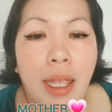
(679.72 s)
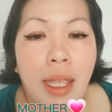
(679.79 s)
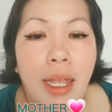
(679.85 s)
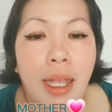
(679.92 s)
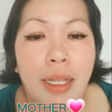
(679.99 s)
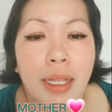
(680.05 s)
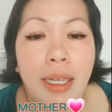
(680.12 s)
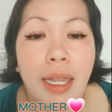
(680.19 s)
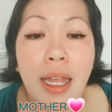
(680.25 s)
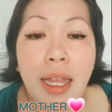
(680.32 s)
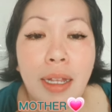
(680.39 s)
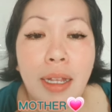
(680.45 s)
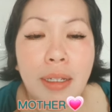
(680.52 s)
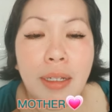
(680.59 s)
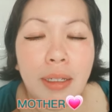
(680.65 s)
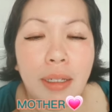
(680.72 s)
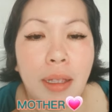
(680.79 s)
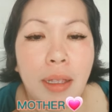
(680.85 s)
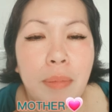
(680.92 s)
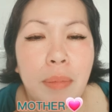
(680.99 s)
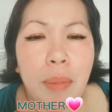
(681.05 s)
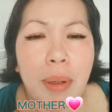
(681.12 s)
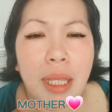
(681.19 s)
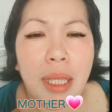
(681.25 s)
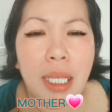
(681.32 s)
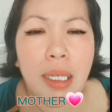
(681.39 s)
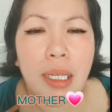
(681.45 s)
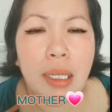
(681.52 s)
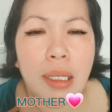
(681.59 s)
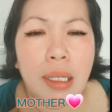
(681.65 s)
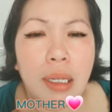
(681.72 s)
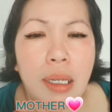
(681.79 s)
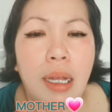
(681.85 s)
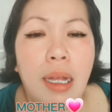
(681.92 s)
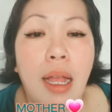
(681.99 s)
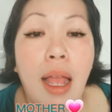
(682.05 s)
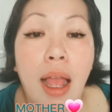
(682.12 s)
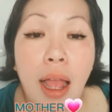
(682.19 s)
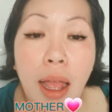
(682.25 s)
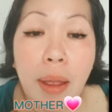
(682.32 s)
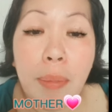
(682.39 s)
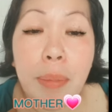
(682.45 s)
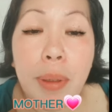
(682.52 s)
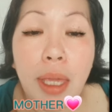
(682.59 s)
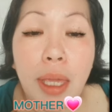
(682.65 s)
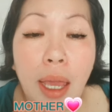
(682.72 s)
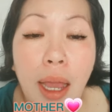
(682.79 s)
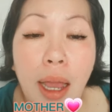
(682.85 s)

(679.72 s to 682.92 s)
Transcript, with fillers: anak. Mabatiin kita ng happy,